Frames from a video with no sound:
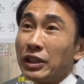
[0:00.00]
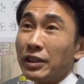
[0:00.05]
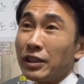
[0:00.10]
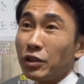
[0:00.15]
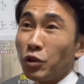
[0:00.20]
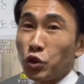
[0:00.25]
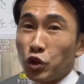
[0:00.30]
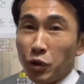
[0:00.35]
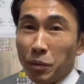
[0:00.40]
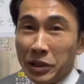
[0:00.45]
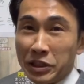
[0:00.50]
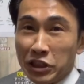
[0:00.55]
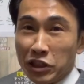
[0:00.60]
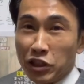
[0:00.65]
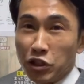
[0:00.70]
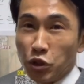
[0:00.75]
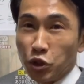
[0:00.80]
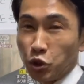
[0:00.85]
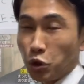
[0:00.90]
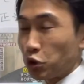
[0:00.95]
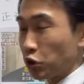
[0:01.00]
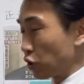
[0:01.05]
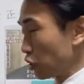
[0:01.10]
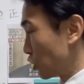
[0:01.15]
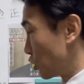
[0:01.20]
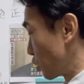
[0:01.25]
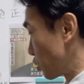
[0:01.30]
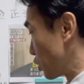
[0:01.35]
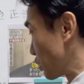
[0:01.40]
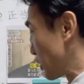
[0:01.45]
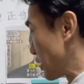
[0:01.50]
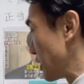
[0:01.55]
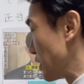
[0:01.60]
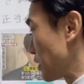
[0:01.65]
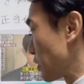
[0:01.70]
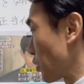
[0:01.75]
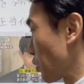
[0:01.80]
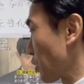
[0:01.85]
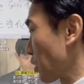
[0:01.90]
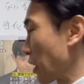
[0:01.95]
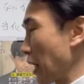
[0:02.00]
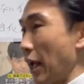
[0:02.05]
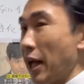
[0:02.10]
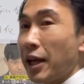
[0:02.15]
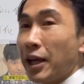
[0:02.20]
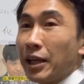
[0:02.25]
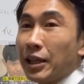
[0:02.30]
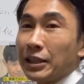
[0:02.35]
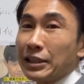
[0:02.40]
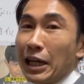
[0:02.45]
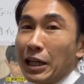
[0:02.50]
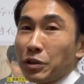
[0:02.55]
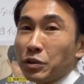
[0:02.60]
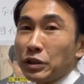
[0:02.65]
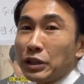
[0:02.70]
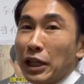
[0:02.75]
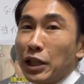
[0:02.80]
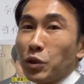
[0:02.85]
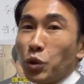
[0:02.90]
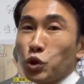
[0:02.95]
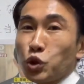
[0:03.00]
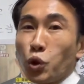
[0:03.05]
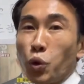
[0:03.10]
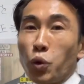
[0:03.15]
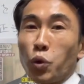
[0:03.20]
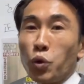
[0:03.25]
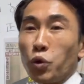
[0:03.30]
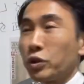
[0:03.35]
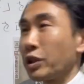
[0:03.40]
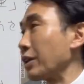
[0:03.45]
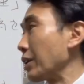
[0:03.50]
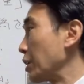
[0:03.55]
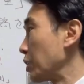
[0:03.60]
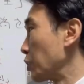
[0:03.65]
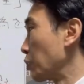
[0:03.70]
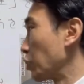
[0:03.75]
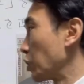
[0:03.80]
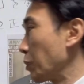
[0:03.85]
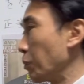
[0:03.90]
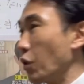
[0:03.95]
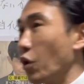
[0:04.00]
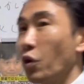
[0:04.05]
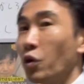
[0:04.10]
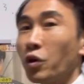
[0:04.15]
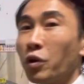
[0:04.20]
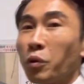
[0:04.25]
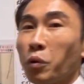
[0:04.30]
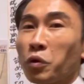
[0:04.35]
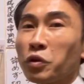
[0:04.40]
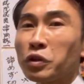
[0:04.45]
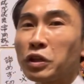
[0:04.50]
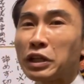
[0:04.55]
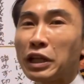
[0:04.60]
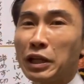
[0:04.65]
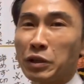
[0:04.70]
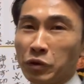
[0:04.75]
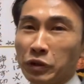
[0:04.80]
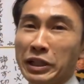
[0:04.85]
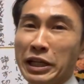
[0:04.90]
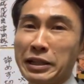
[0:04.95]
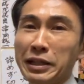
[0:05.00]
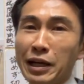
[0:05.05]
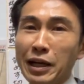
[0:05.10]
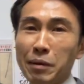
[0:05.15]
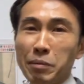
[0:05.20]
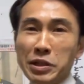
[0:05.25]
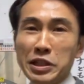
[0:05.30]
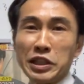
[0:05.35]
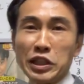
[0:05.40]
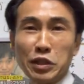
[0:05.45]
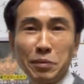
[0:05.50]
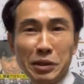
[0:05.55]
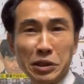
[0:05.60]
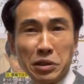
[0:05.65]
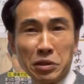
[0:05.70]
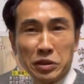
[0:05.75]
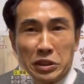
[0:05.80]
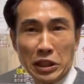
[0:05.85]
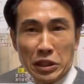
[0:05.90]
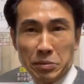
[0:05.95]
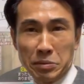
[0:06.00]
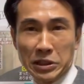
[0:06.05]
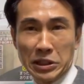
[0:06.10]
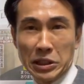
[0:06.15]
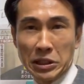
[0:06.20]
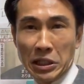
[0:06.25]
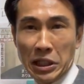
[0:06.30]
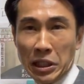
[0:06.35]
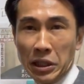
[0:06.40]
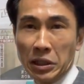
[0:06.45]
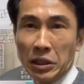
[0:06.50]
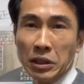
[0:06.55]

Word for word: 言葉尻の一つ一つ切り取って、虐待の兆候だなんて言っても、こんなのデタラメに決まってるじゃありませんか。